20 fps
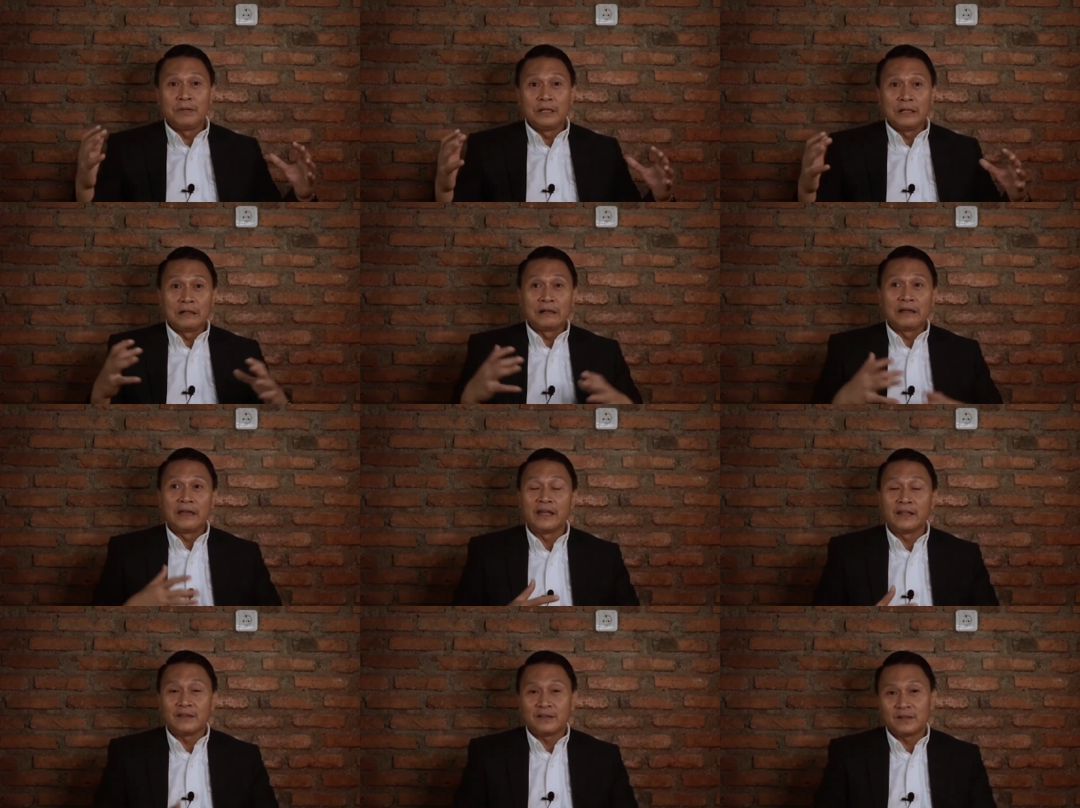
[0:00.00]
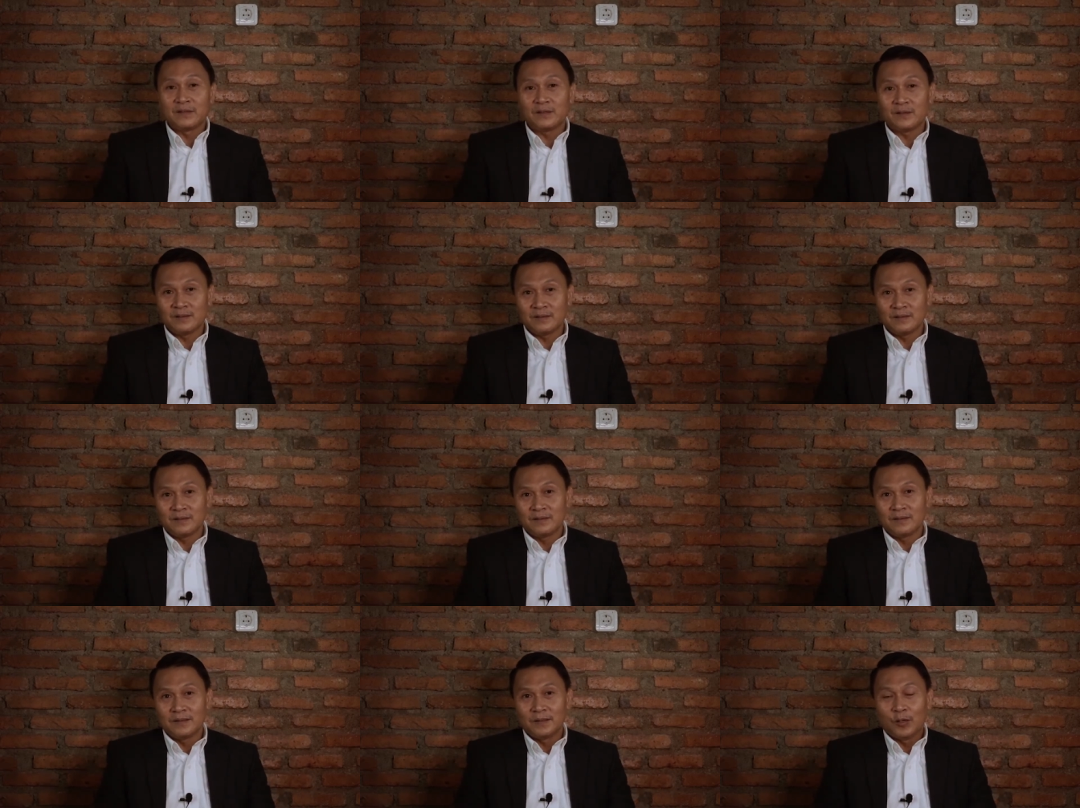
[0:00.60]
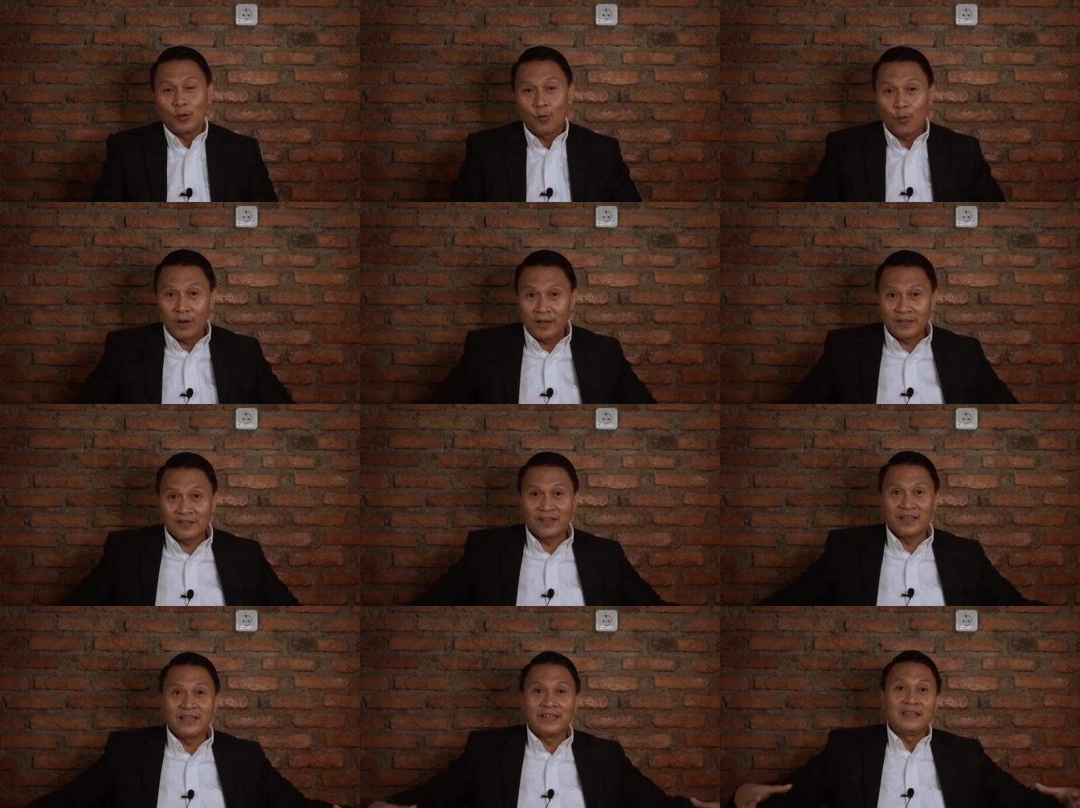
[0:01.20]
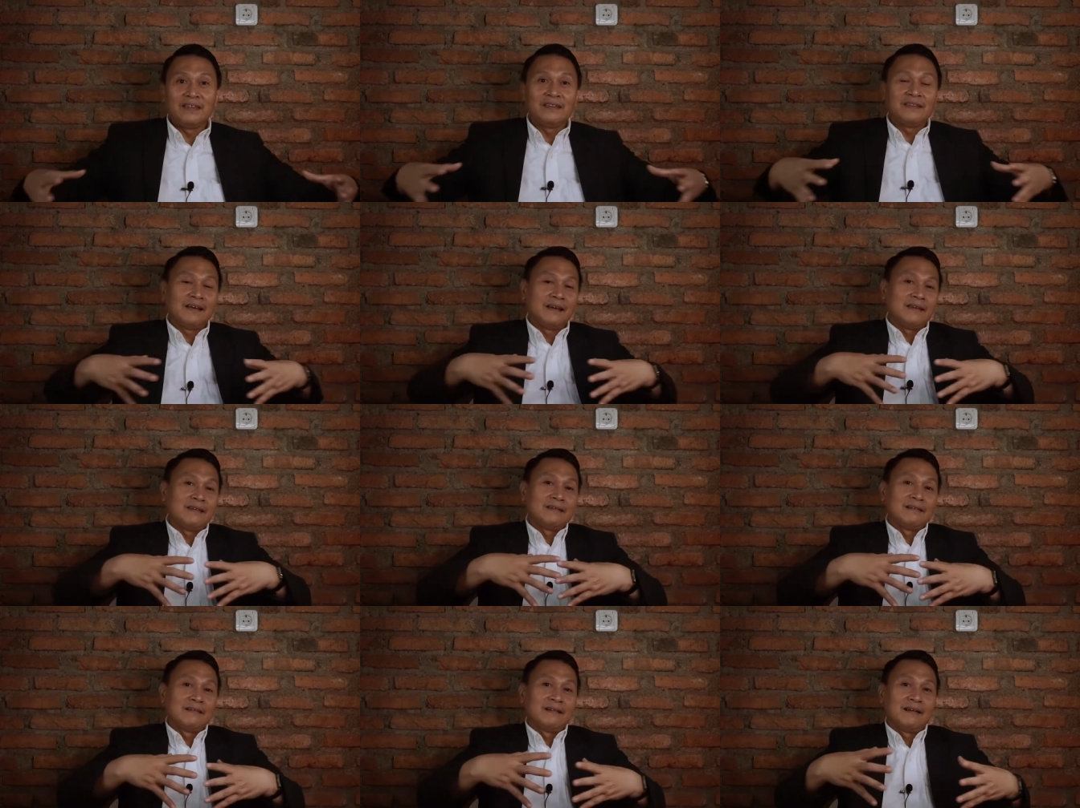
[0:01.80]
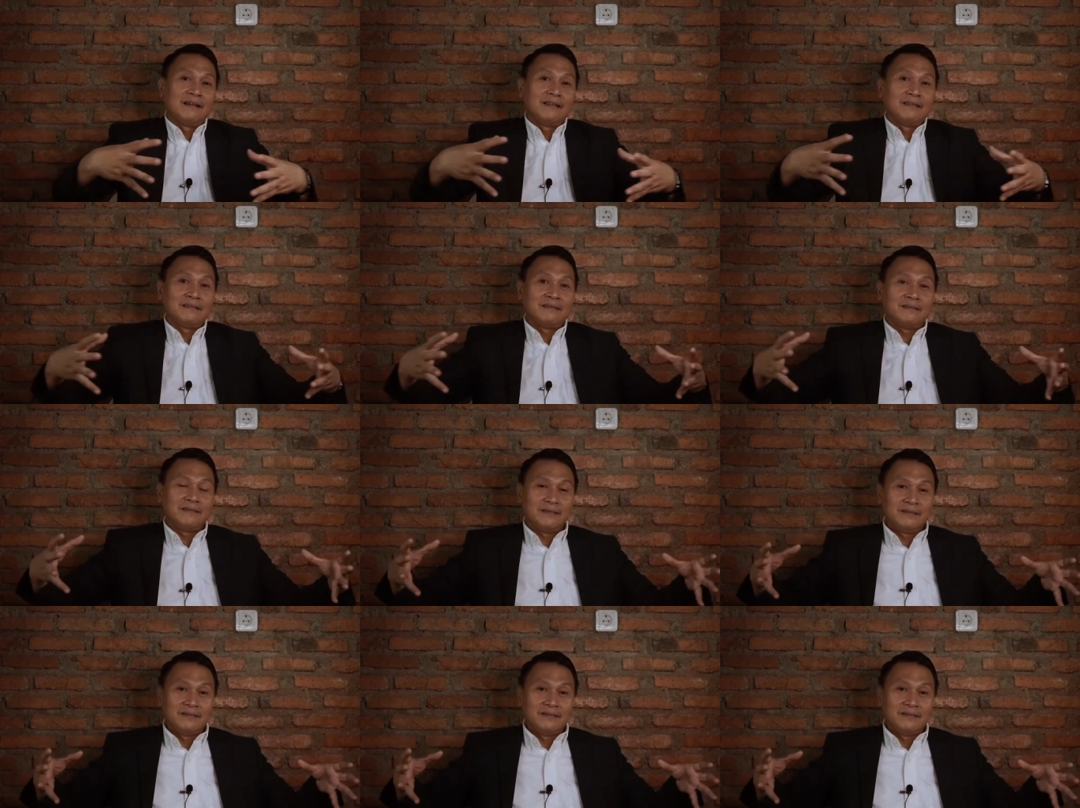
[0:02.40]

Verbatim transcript: Bill Gates menguasai kita dengan